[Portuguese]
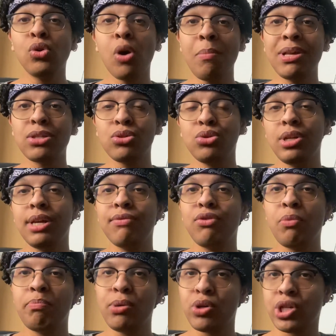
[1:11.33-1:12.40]
começo do
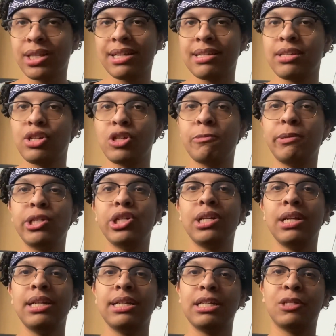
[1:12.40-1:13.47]
livro, o Bill já está se despedindo
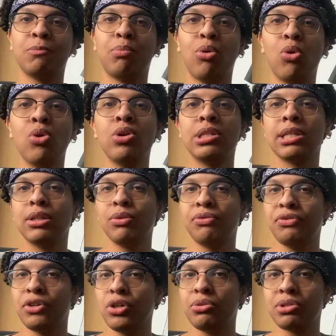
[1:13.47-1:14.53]
ali da esposa, do
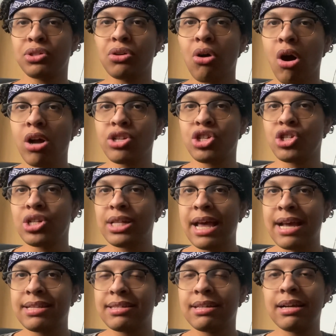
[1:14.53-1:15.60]
filho Scott de
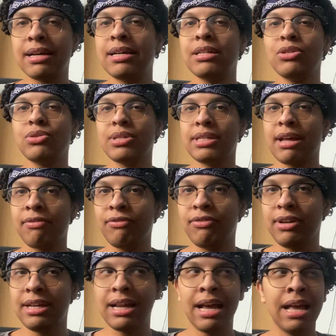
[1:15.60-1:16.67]
10 anos e da
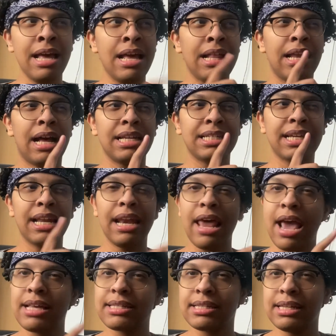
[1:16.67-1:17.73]
filha, acho que é
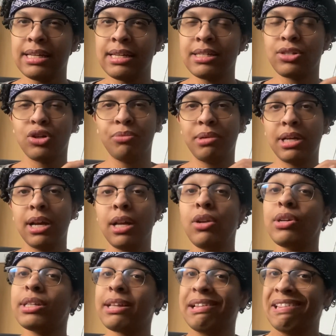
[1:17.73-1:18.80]
Leslie, se eu não me
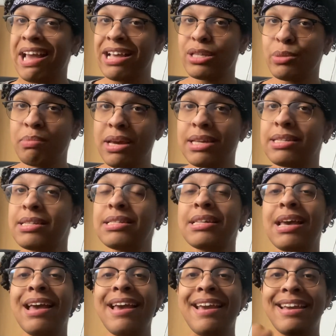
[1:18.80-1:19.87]
engano, que tem 10 meses.
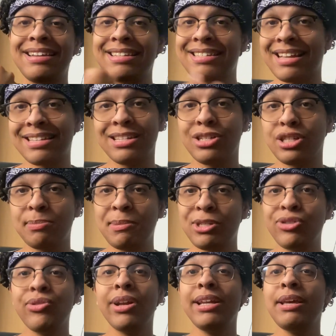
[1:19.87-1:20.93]
Ele está se
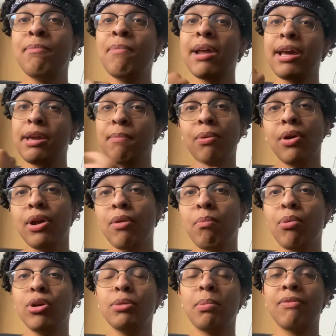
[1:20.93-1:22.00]
despedindo ali para ir para o
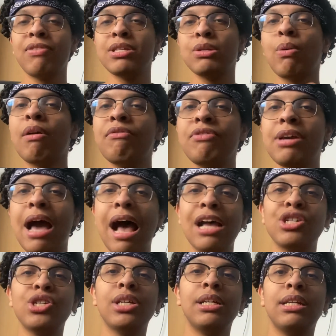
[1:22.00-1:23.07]
aeroporto para fazer uma
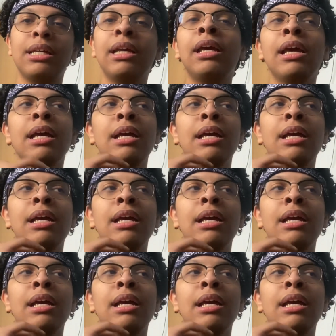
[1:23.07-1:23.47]
viagem ali